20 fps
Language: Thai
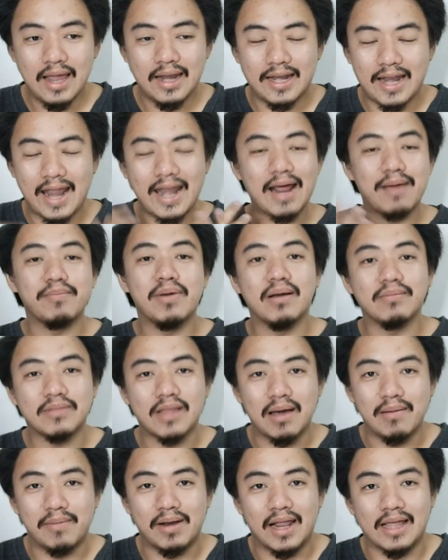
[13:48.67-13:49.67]
แนะนำเพิ่ม
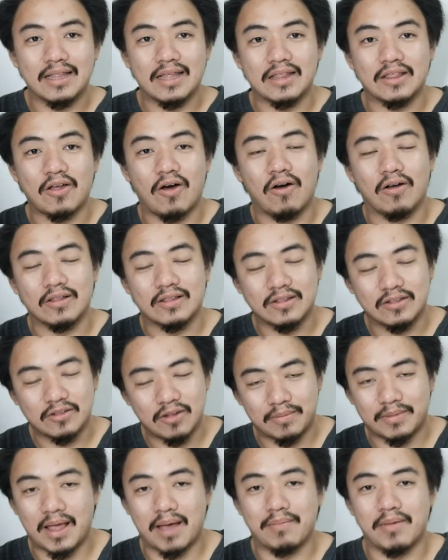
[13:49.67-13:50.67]
เติมอะไรติดต่อสอ
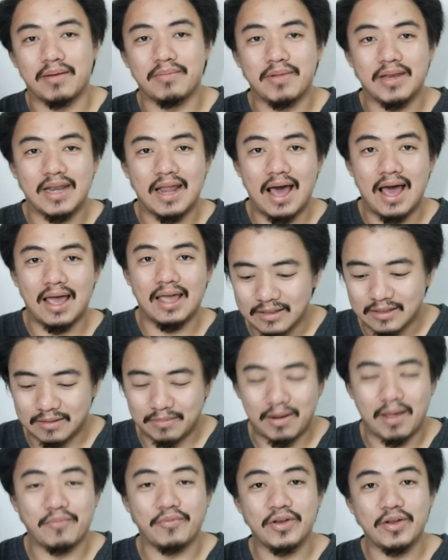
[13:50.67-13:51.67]
บถามแอดมินได้สำ
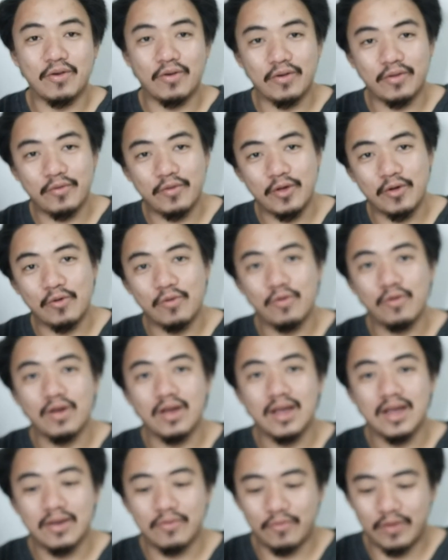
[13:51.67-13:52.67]
หรับวิดีโอรีวิว
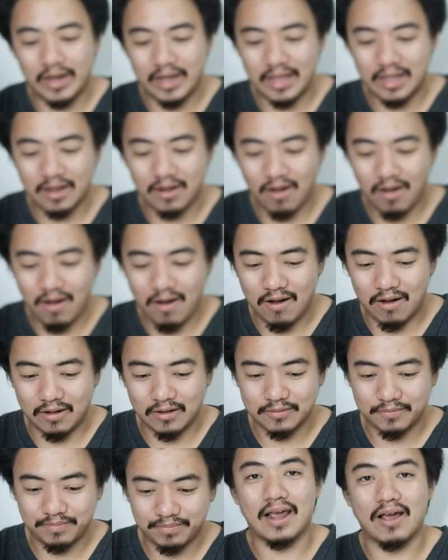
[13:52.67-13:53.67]
วันนี้ก็
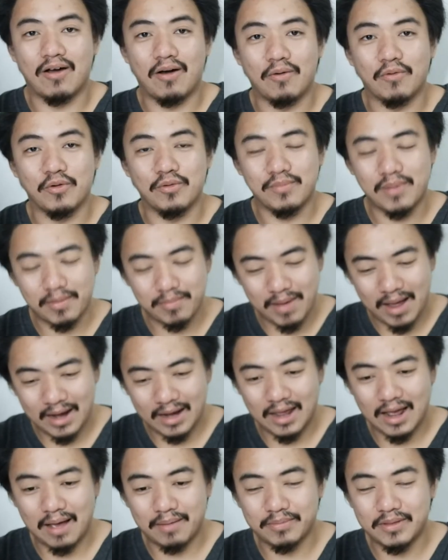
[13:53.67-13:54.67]
ขอบคุณมาก ๆ
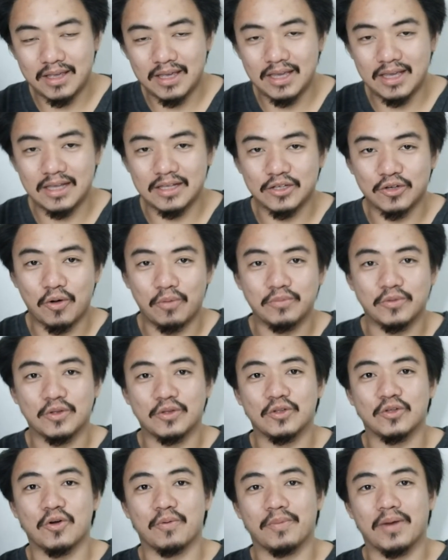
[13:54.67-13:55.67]
นะครับ ที่ชมจน
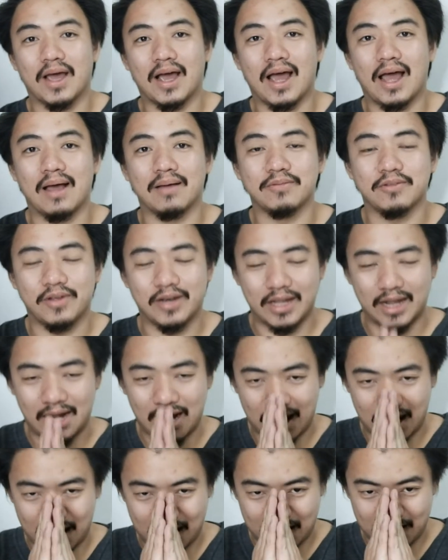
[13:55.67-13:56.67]
จบนะครับ สวัสดีค
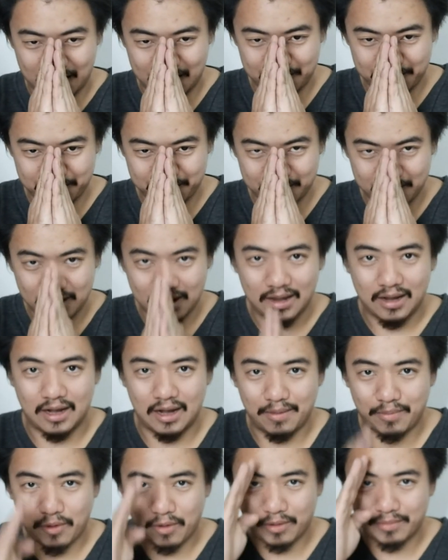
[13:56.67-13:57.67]
รับ
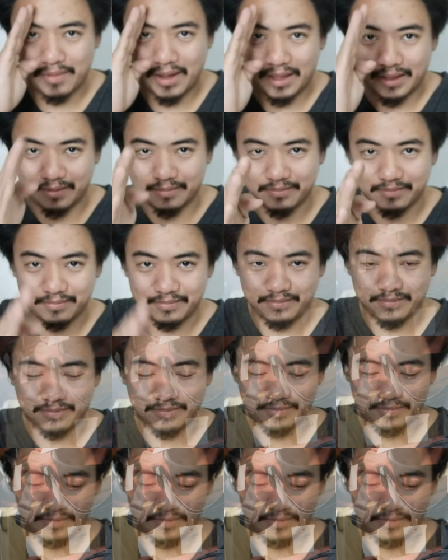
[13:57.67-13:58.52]
เรา